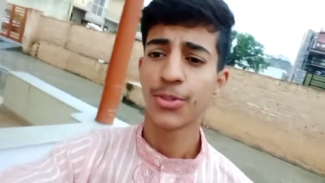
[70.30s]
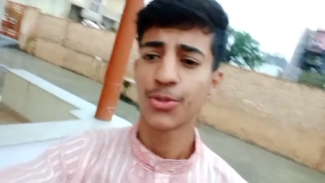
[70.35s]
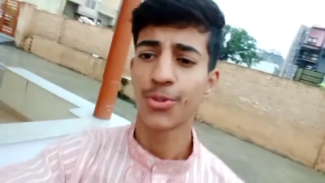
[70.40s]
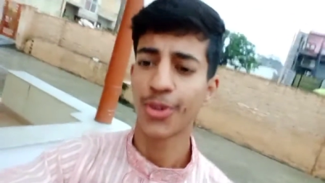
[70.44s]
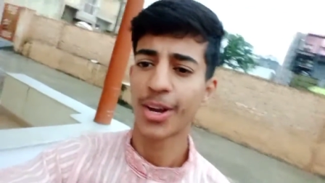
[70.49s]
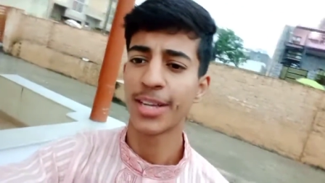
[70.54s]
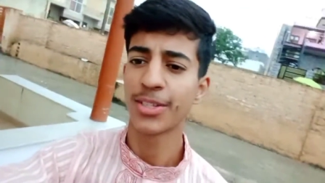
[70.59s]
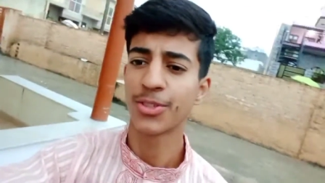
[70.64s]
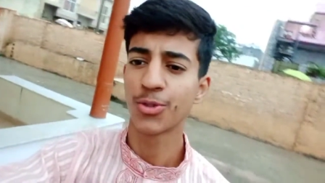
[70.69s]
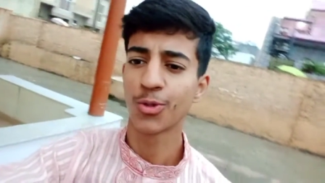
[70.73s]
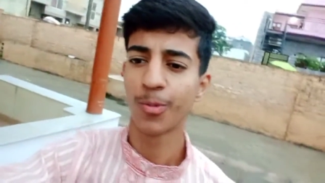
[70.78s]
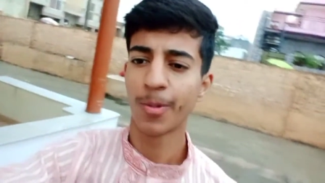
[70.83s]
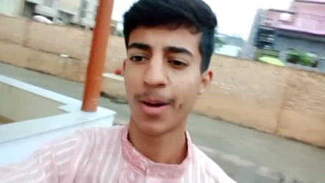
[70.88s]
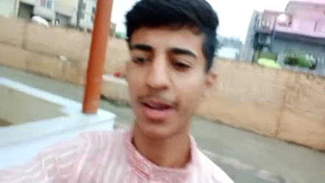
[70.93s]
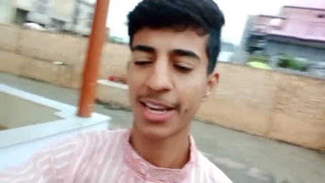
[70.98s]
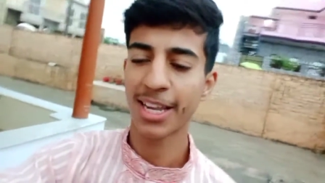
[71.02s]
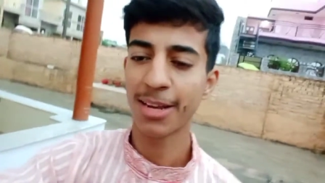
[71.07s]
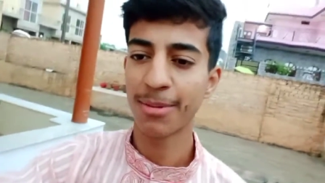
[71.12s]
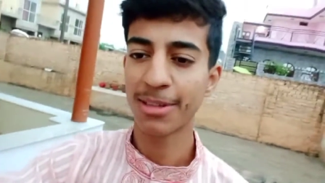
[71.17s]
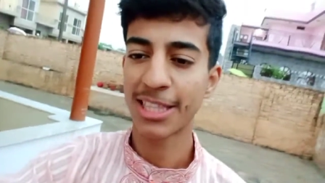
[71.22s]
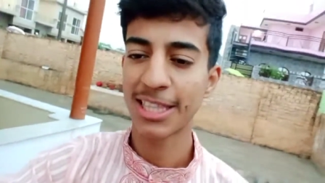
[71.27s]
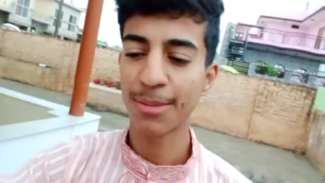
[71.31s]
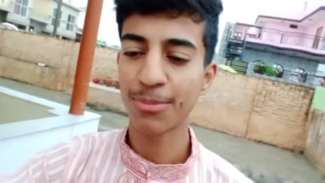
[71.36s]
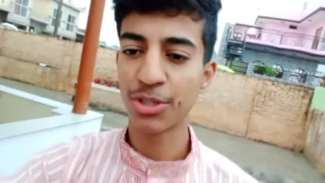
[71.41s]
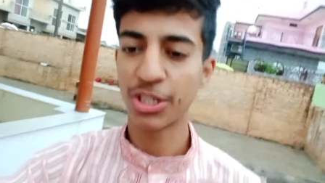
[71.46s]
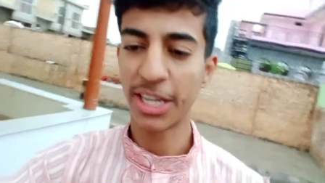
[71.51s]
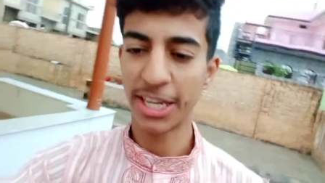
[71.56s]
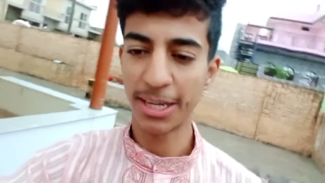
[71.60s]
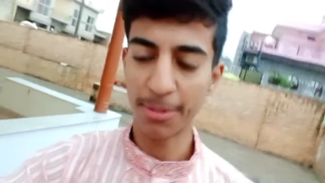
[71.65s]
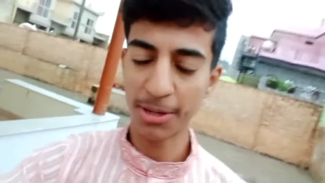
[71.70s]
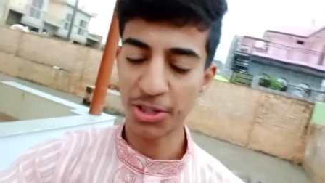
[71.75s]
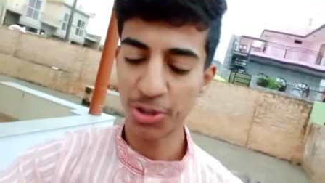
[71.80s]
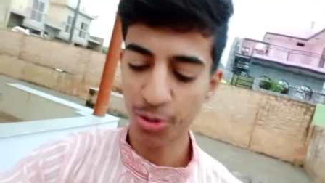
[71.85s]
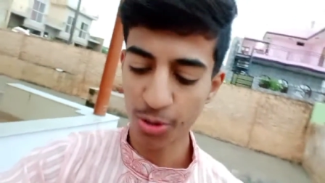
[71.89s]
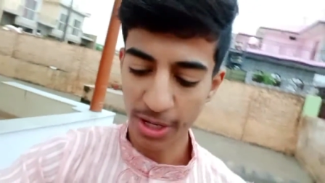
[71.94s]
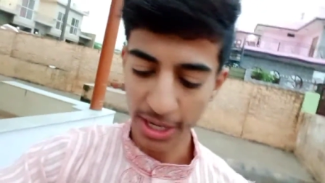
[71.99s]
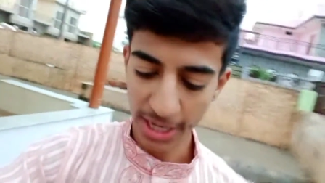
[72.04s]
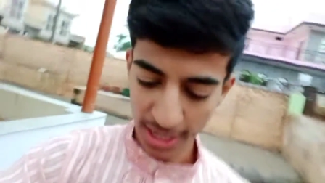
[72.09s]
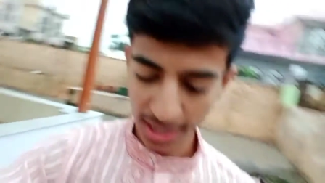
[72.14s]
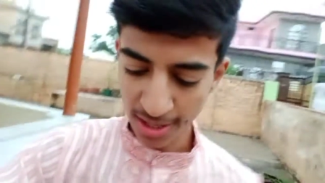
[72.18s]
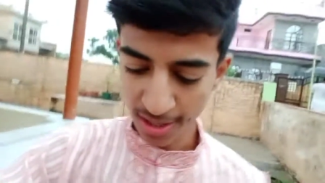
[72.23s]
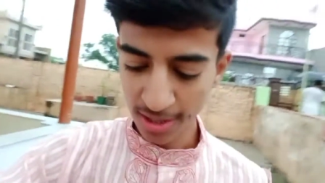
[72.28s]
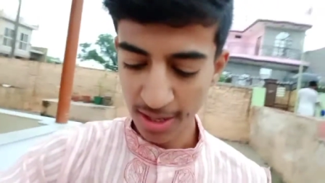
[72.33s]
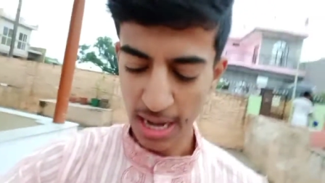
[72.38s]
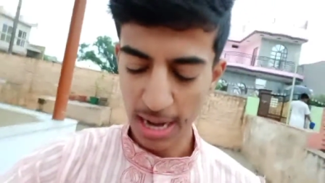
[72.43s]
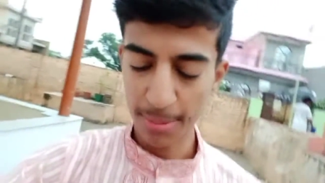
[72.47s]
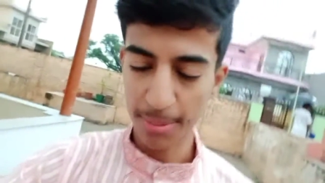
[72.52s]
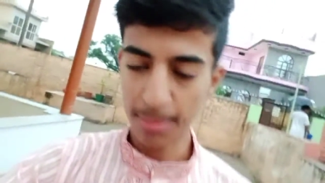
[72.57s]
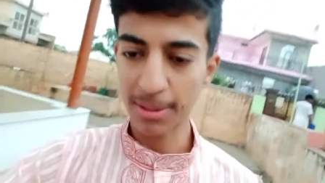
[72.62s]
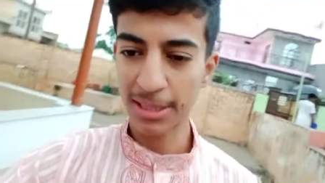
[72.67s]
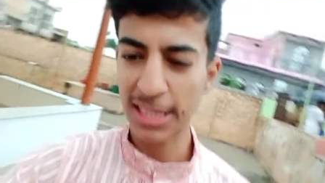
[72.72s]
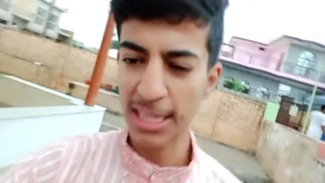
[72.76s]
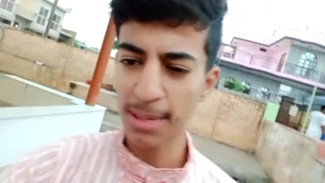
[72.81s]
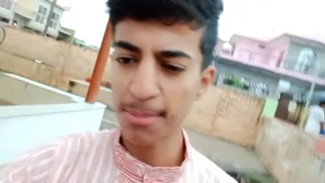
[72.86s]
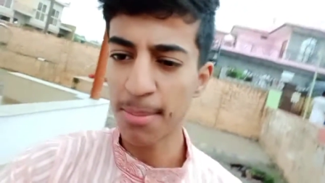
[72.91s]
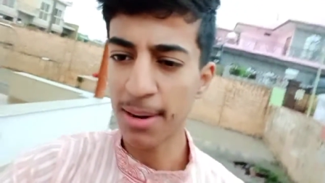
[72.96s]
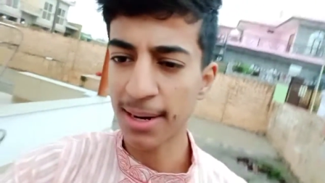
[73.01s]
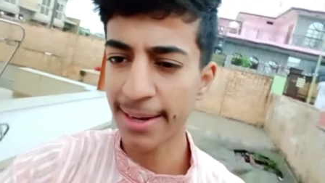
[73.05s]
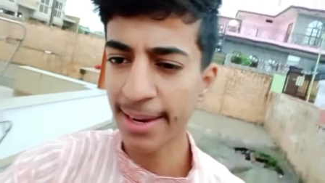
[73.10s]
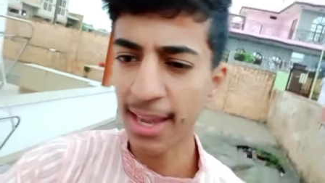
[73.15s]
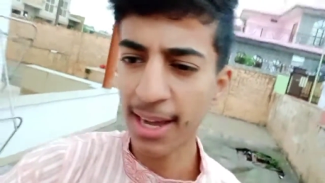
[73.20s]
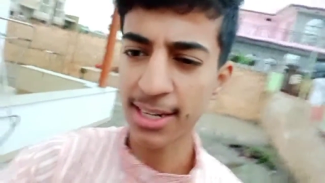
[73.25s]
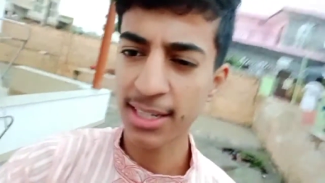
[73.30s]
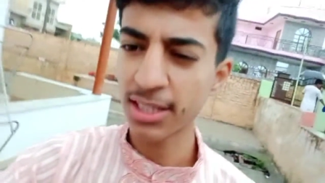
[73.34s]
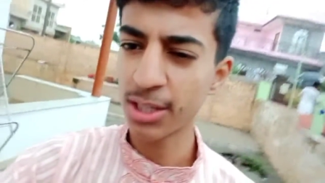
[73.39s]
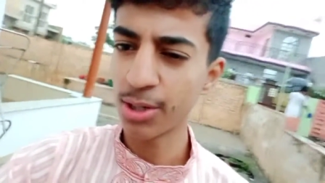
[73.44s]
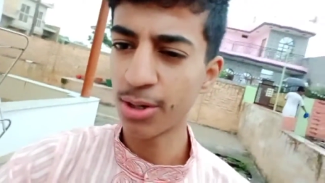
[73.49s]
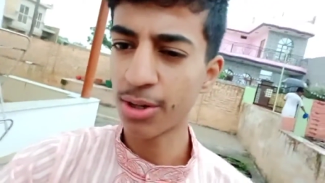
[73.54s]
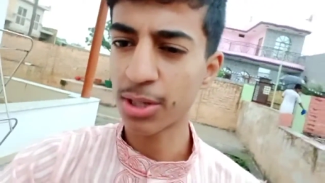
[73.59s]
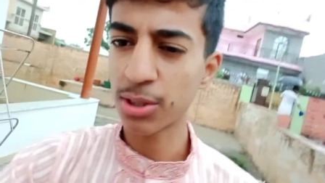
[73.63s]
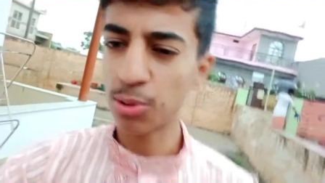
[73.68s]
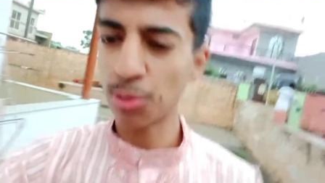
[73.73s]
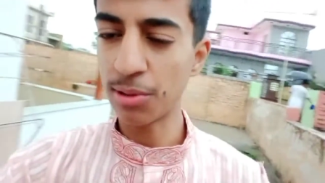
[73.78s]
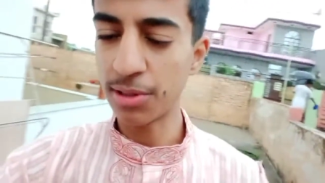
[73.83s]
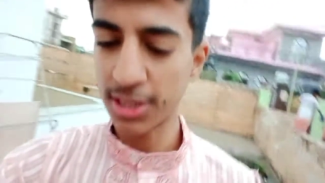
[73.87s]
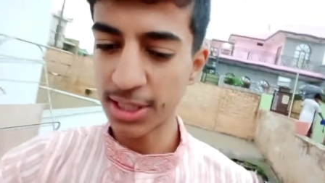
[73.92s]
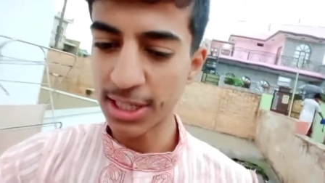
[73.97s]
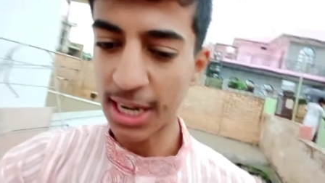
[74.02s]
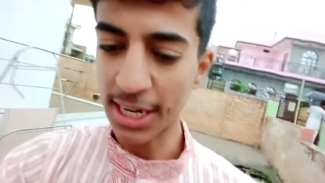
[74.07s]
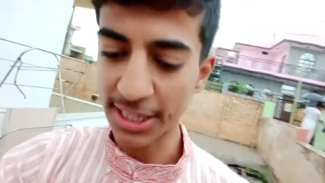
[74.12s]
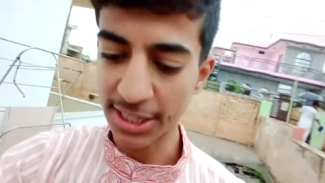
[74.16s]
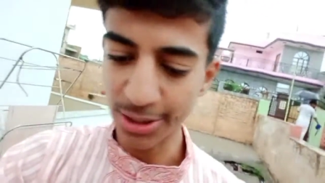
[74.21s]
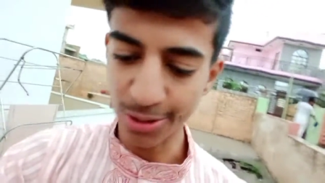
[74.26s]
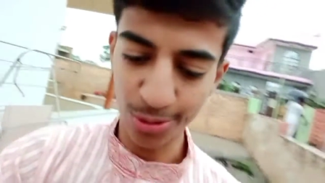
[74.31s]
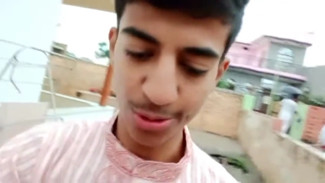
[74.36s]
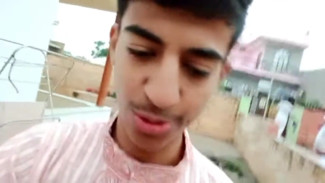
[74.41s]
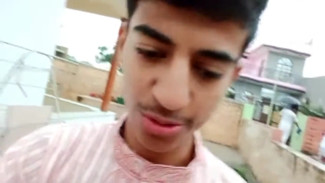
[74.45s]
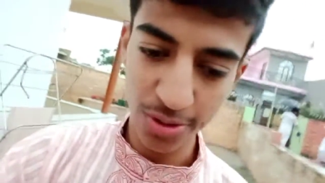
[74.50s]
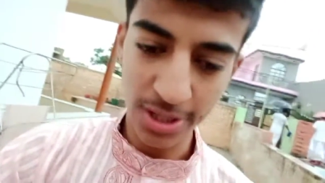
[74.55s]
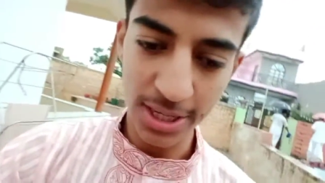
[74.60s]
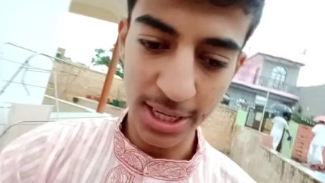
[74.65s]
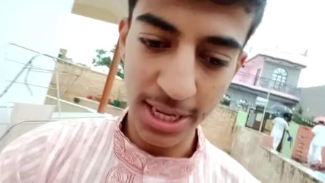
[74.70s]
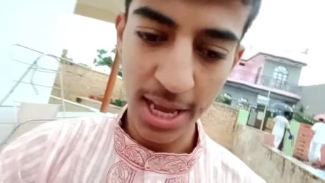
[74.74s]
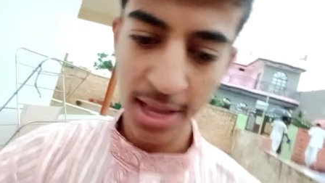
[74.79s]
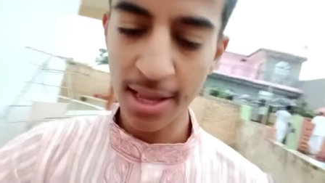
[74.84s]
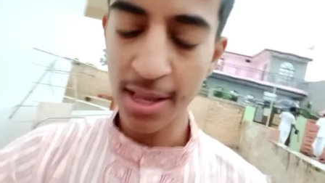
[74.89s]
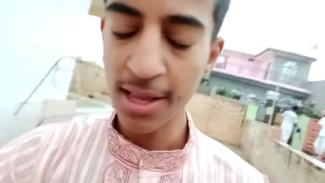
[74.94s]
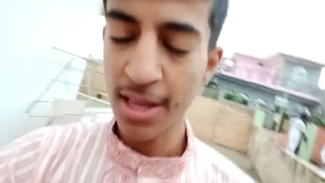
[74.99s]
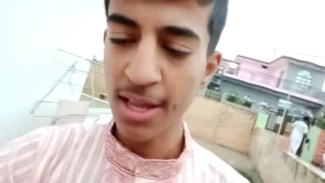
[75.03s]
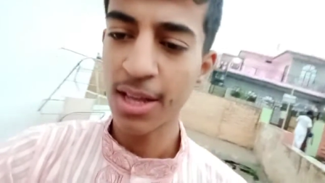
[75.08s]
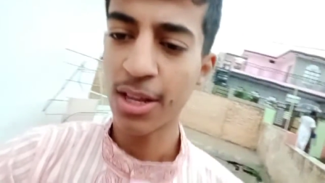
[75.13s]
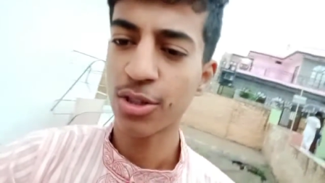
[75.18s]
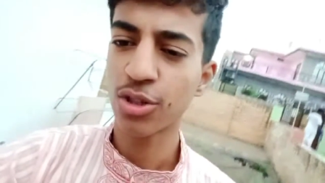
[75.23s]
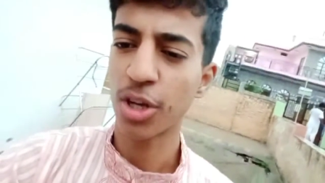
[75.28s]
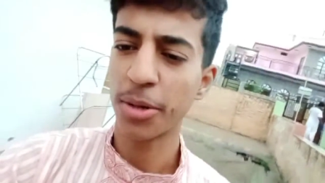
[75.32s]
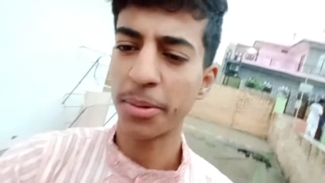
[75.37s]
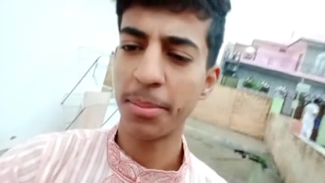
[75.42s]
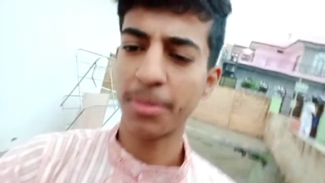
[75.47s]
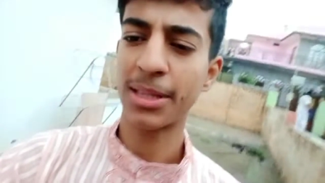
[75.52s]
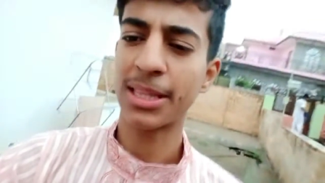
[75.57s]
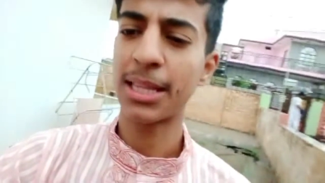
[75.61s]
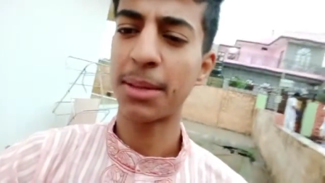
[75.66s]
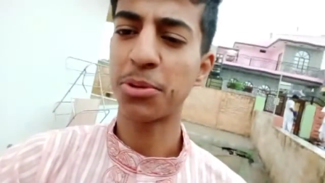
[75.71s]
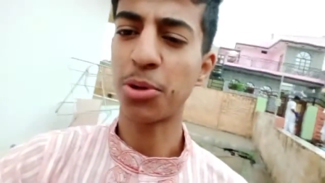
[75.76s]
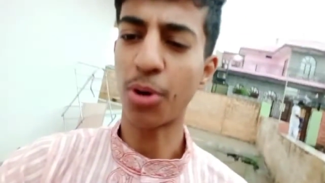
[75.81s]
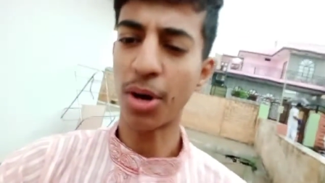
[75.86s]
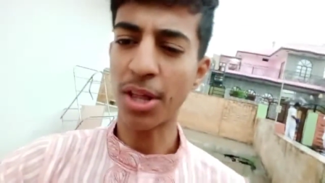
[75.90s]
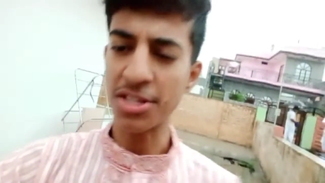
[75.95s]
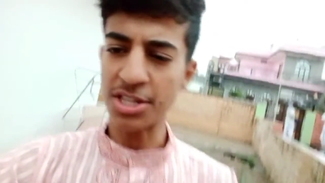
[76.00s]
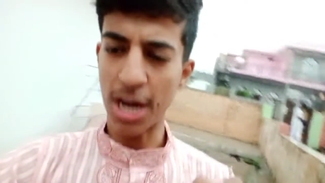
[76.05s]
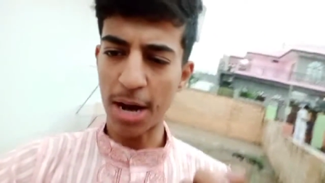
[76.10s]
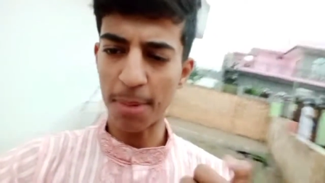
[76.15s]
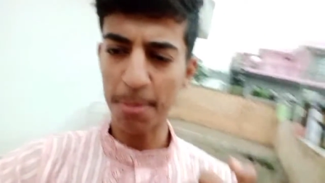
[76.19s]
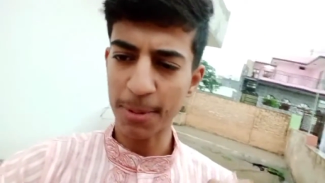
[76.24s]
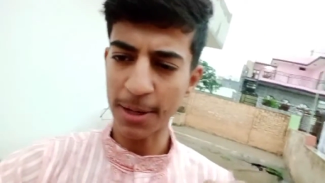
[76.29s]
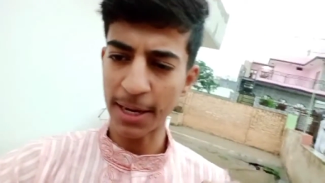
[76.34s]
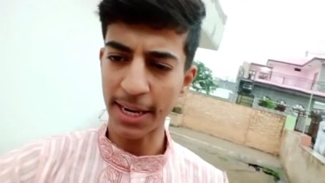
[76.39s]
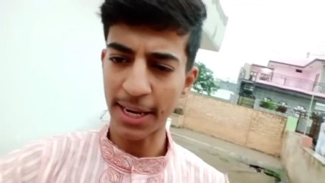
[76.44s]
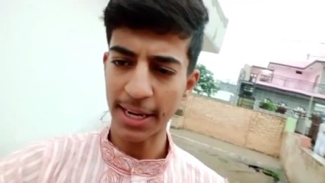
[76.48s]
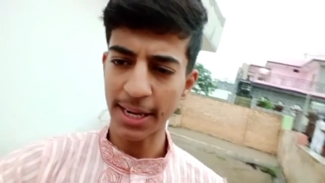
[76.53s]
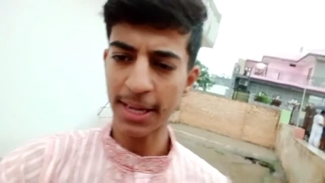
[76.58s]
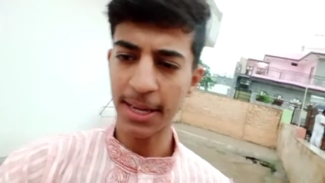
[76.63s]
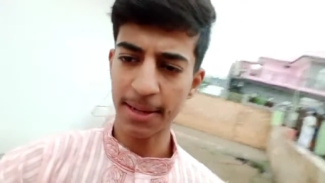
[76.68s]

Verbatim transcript: so गाइस सुबह के मतलब छः बज चुके हैं अभी मतलब मंगला आरती और तुलसी आरती हो चुकी है सो so अभी मतलब थोड़ा जाप करेंगे